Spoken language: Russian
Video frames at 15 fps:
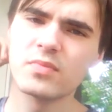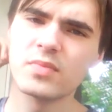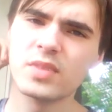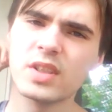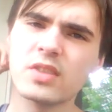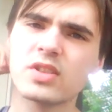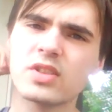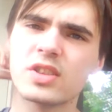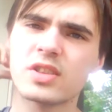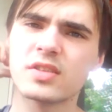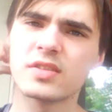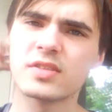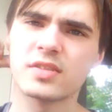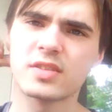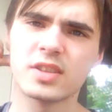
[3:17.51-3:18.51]
я вот
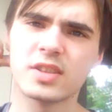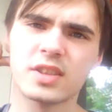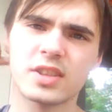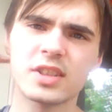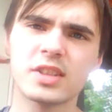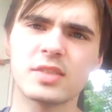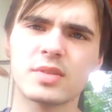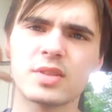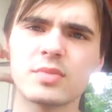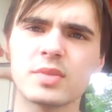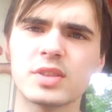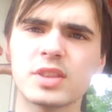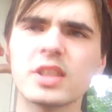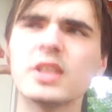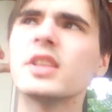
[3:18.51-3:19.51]
с Назаром
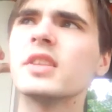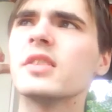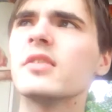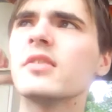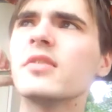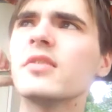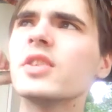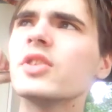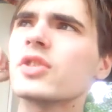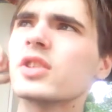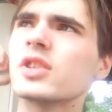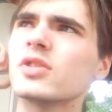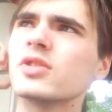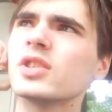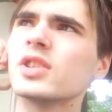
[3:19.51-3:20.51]
смотрели видео,
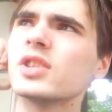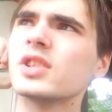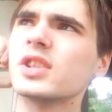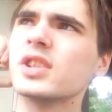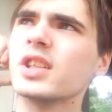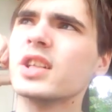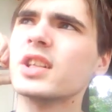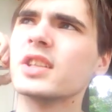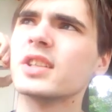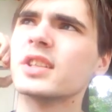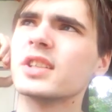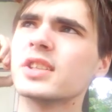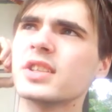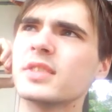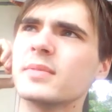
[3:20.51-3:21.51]
которое снял
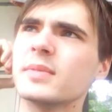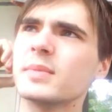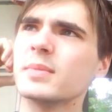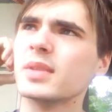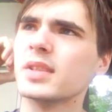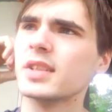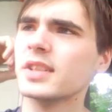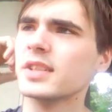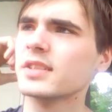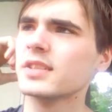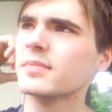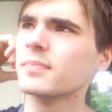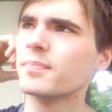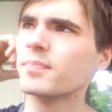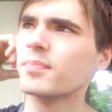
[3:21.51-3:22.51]
этот самый малолет,
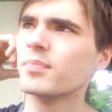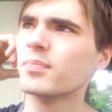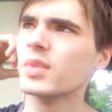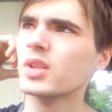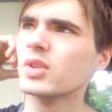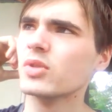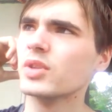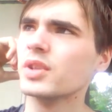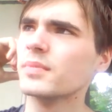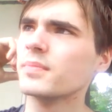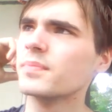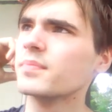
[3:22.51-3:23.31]
малой.